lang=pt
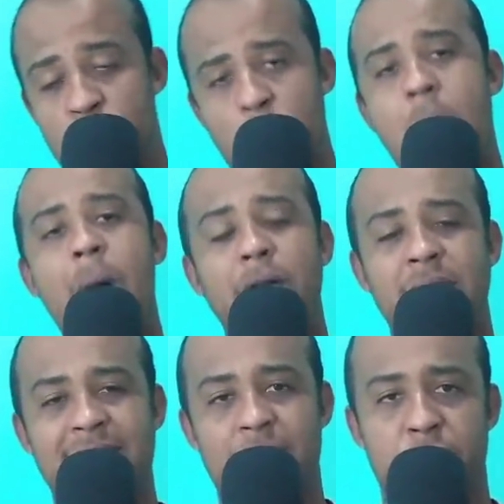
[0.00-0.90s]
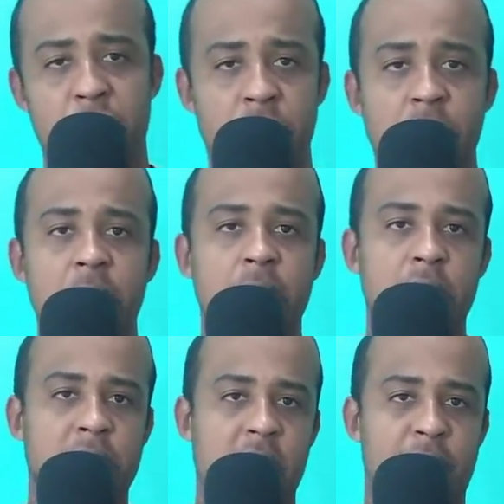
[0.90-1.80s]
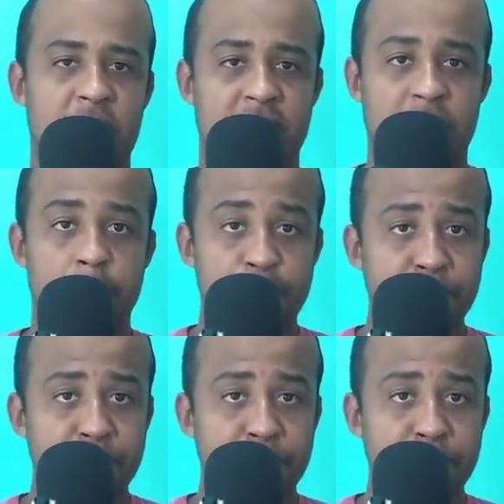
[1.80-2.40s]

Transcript: Qual é o desafio que eu tenho a fazer?